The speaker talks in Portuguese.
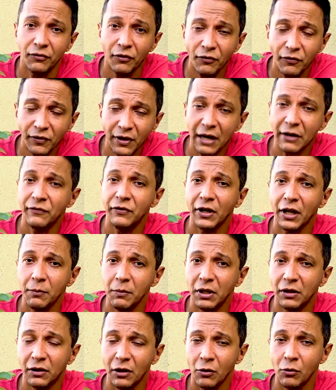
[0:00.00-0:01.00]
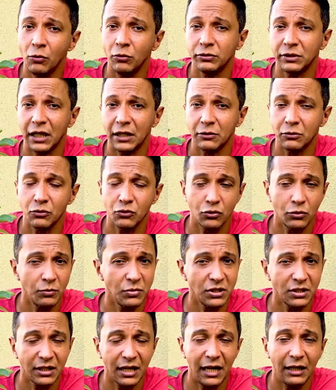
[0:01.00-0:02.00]
for ficar ferimento em contato com o
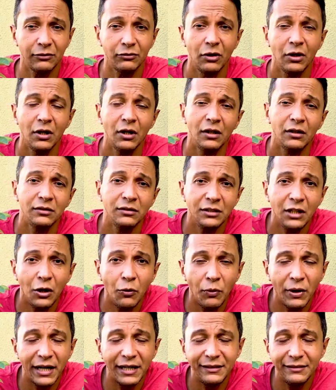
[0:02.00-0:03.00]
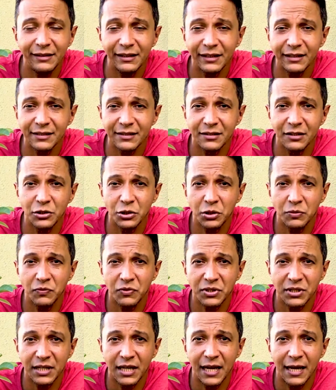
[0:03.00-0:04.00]
substrato, não é interessante que
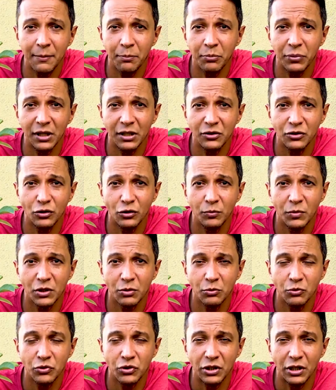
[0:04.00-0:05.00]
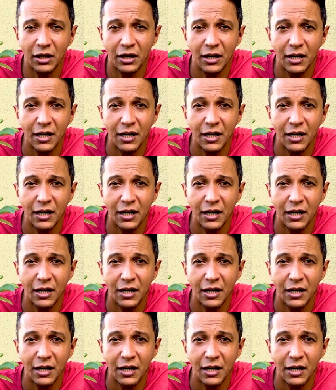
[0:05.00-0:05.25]
você replante no mesmo dia.